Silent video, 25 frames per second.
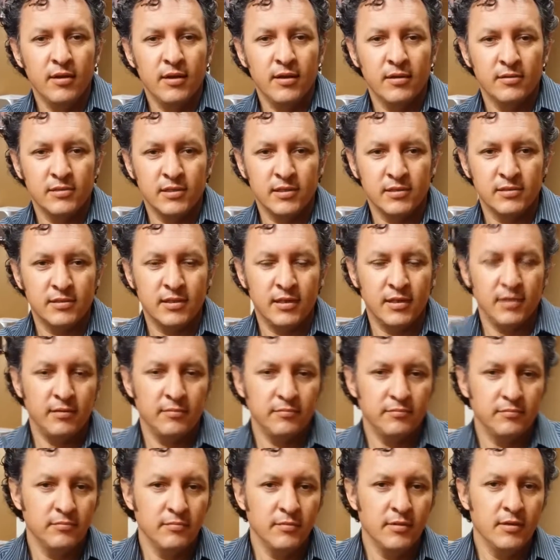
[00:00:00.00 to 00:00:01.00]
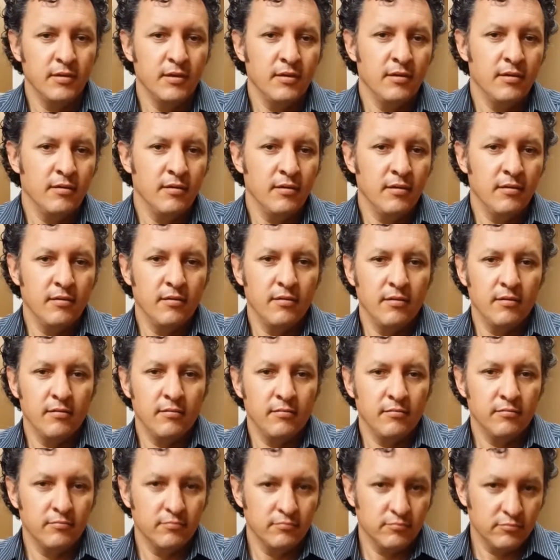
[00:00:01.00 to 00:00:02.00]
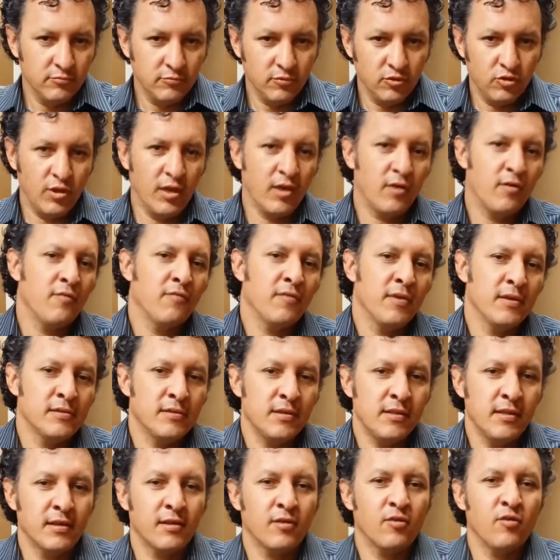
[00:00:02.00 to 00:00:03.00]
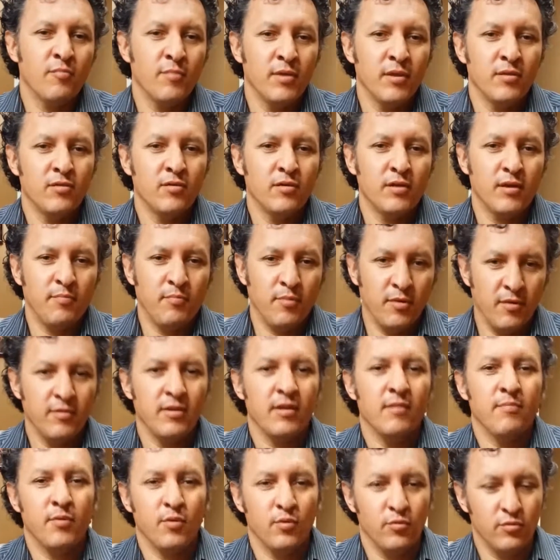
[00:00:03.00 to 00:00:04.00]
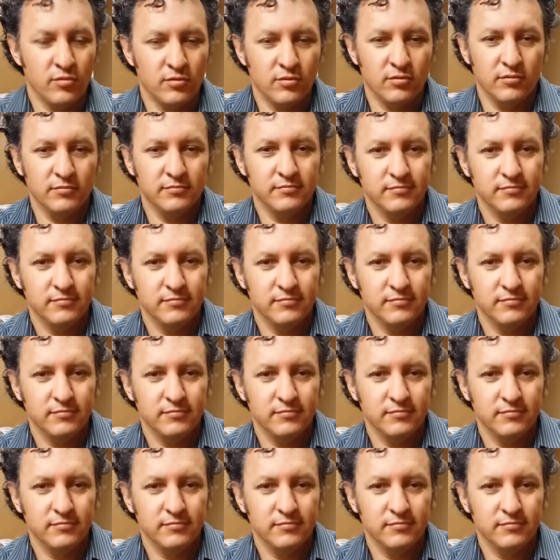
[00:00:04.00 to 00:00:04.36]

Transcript: Si es que con toda confianza les recomiendo que prueben el producto.